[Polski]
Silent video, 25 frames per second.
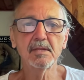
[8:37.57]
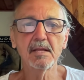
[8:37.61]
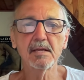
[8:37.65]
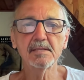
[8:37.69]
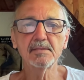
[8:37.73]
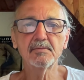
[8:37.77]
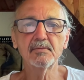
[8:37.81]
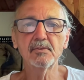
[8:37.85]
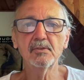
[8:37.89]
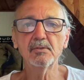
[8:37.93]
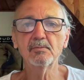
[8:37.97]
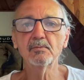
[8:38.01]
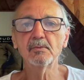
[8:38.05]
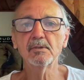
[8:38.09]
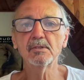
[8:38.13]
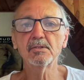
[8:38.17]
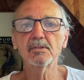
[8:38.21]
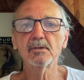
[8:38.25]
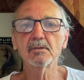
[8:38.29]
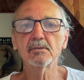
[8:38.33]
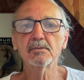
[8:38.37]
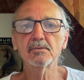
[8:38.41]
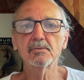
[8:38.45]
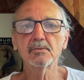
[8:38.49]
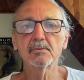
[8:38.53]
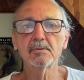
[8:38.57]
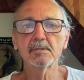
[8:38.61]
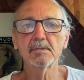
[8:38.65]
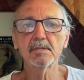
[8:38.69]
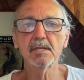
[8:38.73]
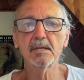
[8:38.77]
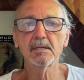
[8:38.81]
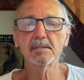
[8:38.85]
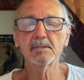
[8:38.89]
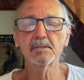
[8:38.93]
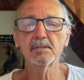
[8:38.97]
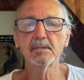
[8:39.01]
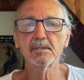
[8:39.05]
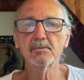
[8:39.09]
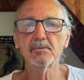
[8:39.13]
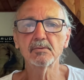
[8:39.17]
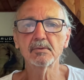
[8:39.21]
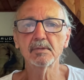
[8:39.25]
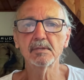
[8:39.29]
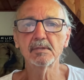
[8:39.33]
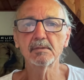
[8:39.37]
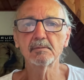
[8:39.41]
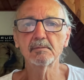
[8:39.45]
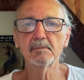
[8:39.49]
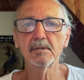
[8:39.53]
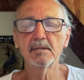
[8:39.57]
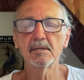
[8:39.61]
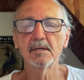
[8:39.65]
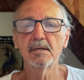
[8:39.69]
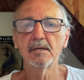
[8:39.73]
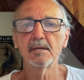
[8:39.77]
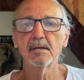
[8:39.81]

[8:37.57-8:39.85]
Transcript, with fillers: nazwijmy to, który tak niektórym